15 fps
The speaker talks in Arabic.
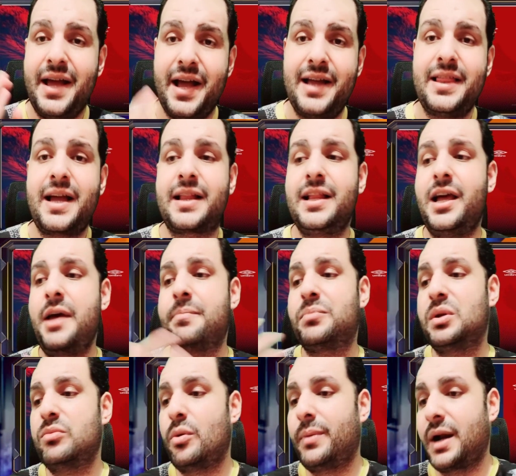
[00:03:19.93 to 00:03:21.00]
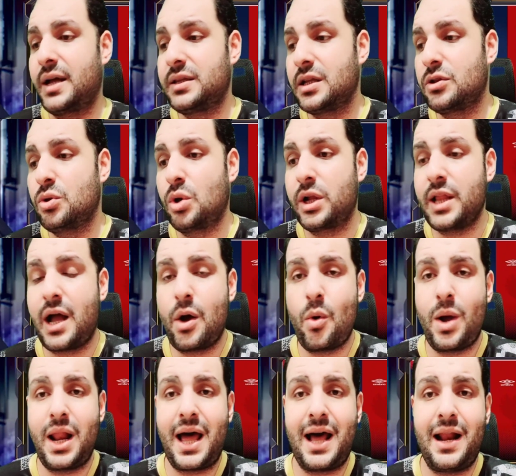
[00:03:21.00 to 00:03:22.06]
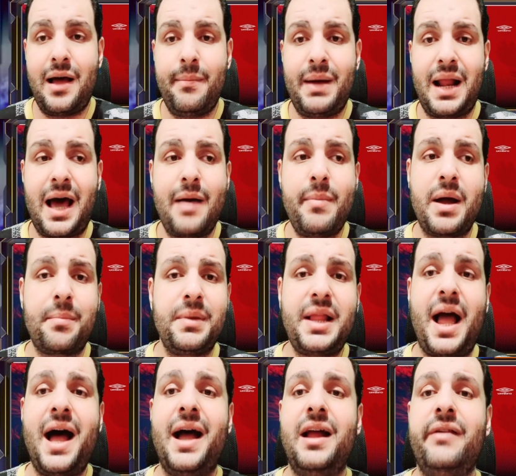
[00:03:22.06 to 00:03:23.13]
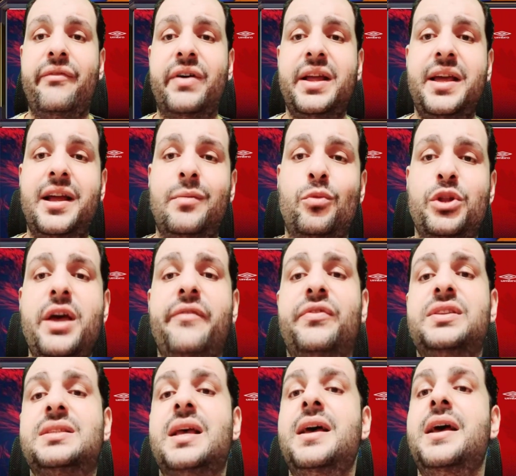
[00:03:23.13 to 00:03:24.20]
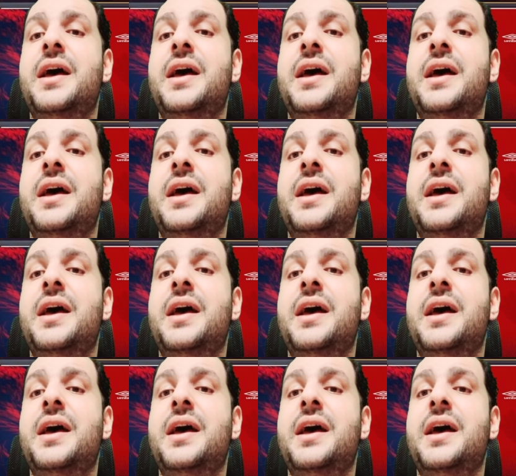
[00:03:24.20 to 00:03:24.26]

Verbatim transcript: انك لعبت مباراه الدور الاول على ملعبك من حق الفريق المنافس